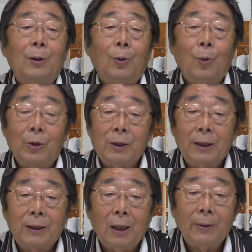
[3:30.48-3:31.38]
大き
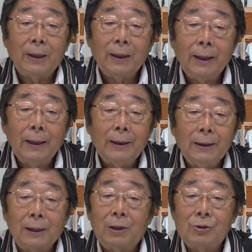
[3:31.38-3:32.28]
なテーマでね、
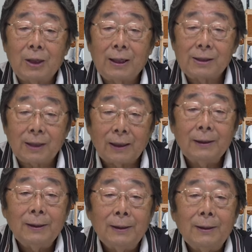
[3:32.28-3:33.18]
やってるじゃないですか。
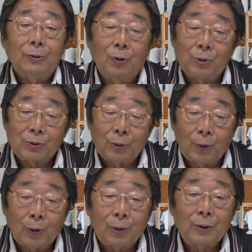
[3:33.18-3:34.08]
どうもそ
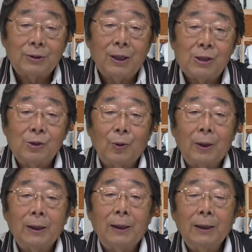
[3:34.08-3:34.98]
の政治と
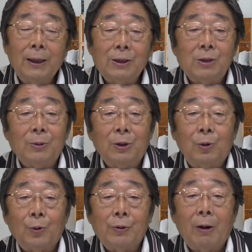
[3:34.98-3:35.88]
金がね、自民
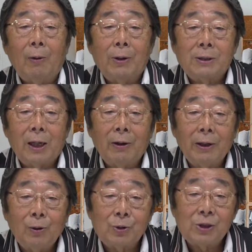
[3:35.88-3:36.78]
党には
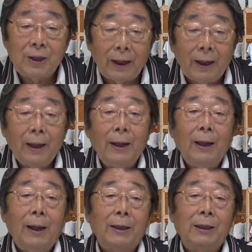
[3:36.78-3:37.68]
災いをして、
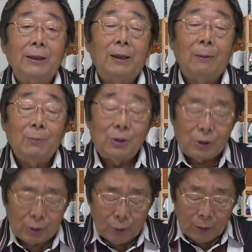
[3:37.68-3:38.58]
立憲民
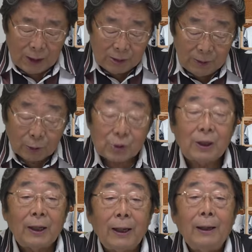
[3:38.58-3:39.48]
主党をはじめとし
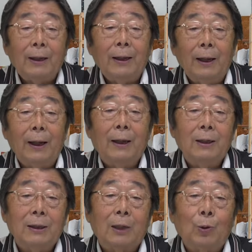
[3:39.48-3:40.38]
てね、え
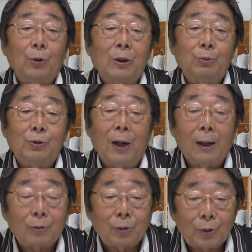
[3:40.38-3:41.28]
野党に分
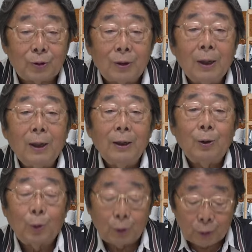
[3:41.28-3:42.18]
があるという、
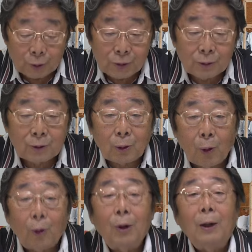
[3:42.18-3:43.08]
ひょっとする
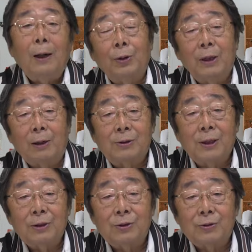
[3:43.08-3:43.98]
と
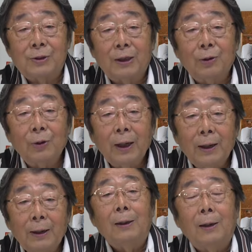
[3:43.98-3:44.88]
233の
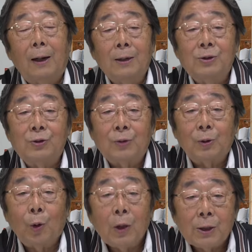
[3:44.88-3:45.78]
ね、過半数
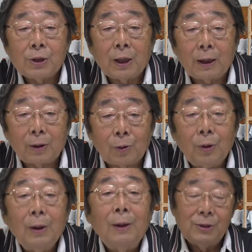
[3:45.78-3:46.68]
が取れないんじゃないかと。
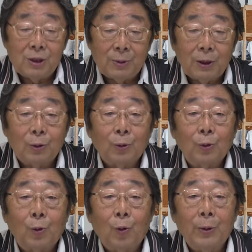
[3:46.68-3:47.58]
自民党
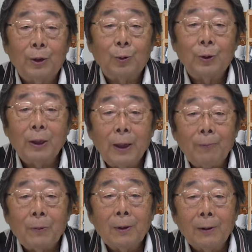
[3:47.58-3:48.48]
と公明党で
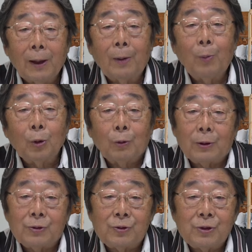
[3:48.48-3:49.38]
ね、えー、もっと
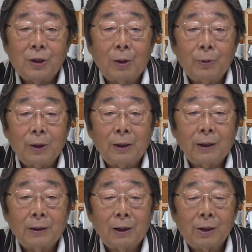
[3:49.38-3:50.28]
悪い数字なんかも出て
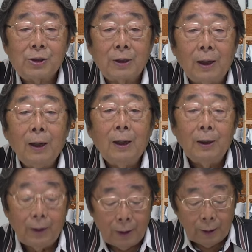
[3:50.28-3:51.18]
たりなんかして、
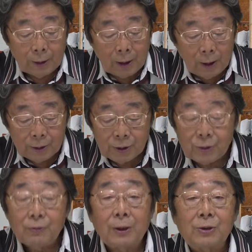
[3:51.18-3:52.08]
えー、過半
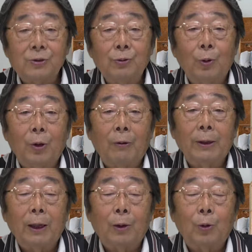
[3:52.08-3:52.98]
数割れするのでは
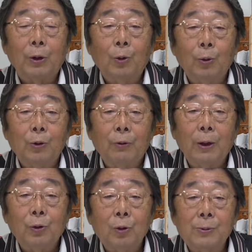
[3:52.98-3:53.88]
ないかとかいろいろ言
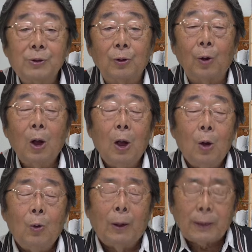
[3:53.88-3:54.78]
われておりますけど、
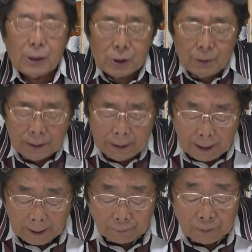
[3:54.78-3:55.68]
私は
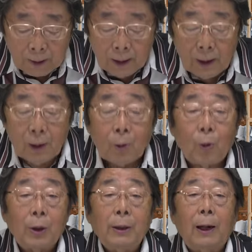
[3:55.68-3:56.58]
ね、
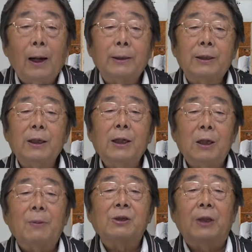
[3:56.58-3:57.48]
これね、はっきり
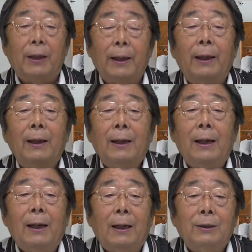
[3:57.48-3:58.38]
言いましてね、
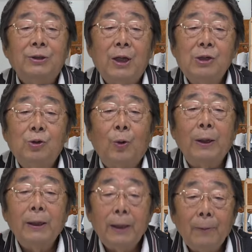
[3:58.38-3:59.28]
政治と
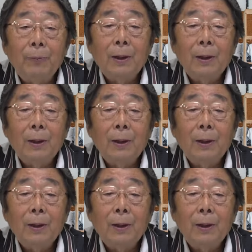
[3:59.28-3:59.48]
金ね、